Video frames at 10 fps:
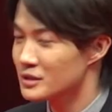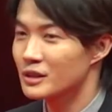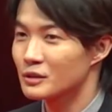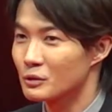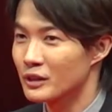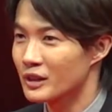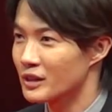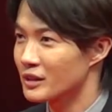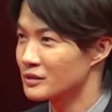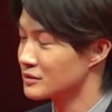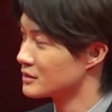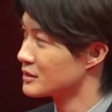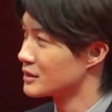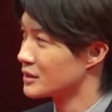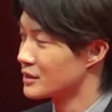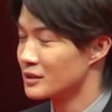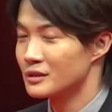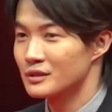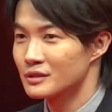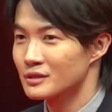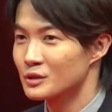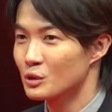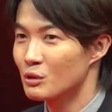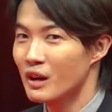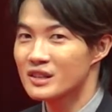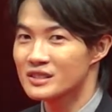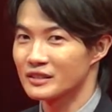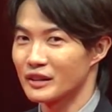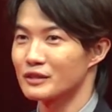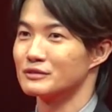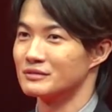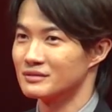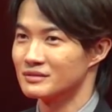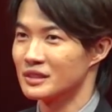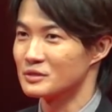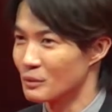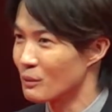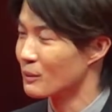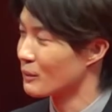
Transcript: さんこれから共犯者になるんですよ。